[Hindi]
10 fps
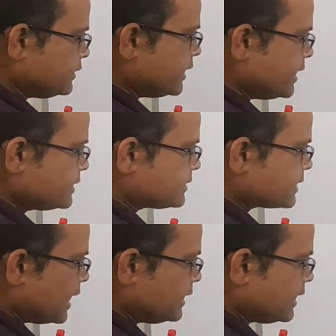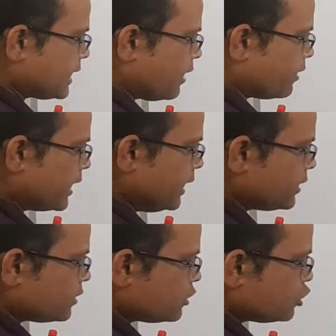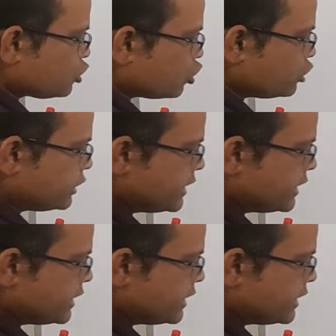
डी जेड लिखा हुआ है तो